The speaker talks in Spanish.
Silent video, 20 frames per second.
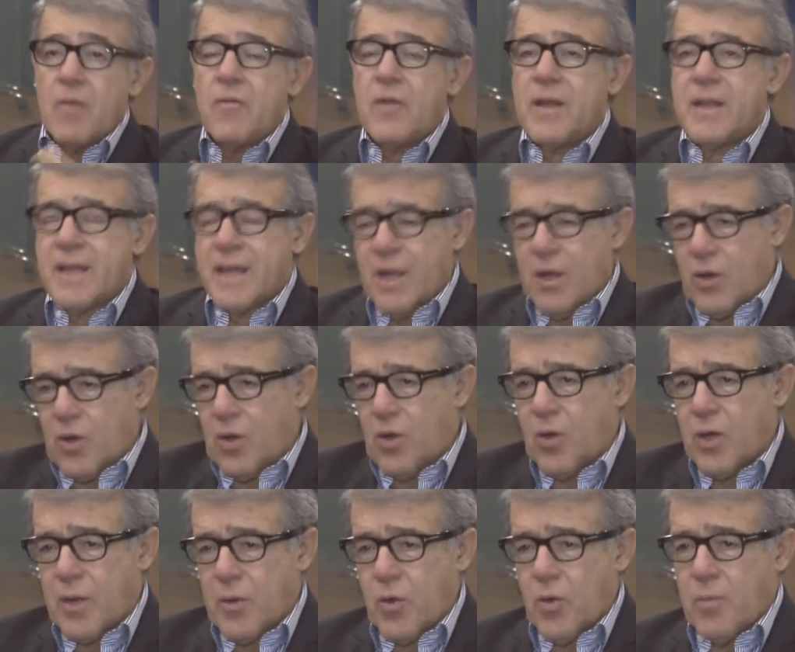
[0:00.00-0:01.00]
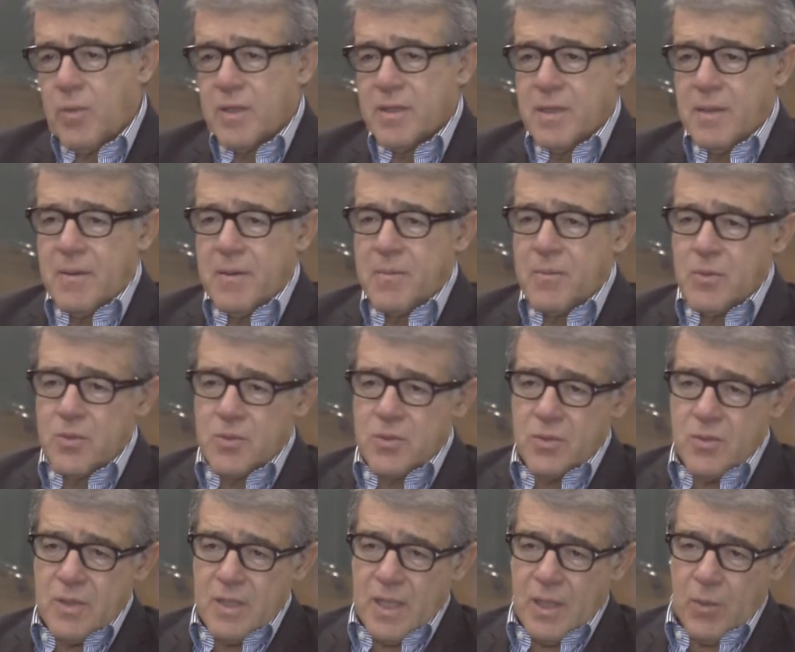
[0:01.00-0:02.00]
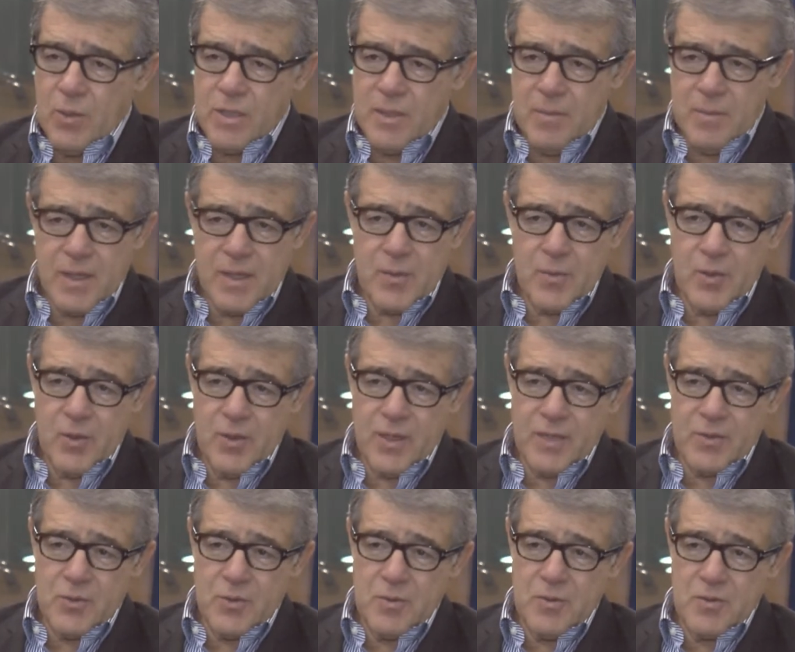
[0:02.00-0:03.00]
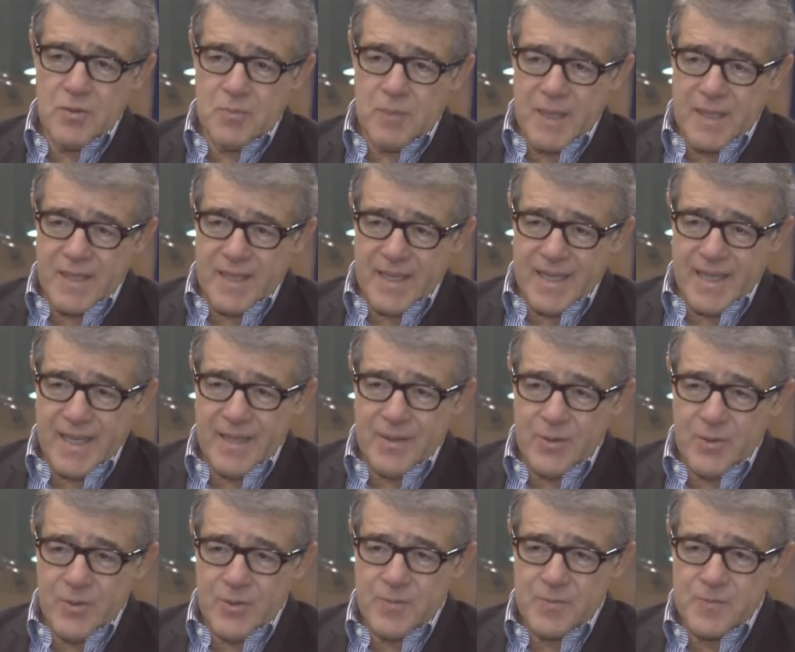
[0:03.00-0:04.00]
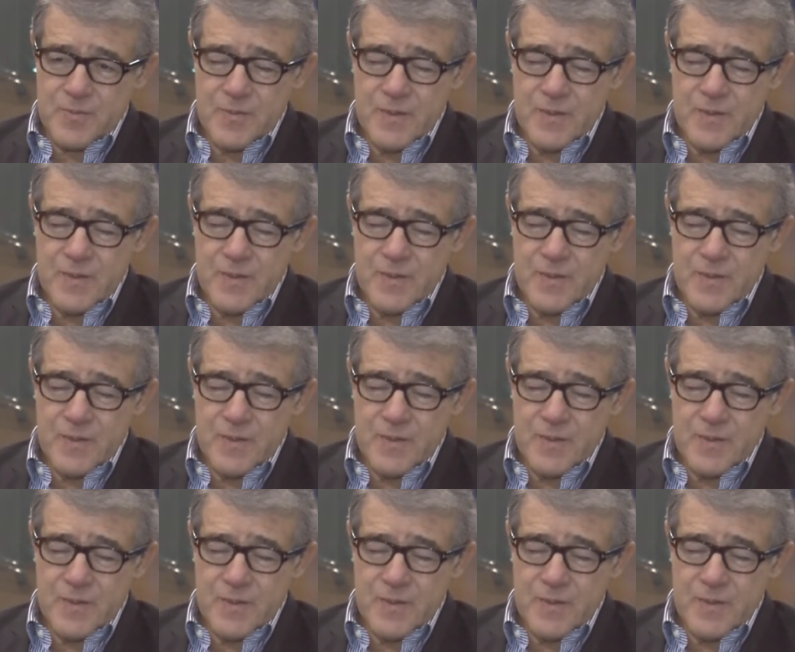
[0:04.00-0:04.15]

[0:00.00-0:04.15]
Fíjate que lo que comentábamos la última reunión que estuvimos platicando,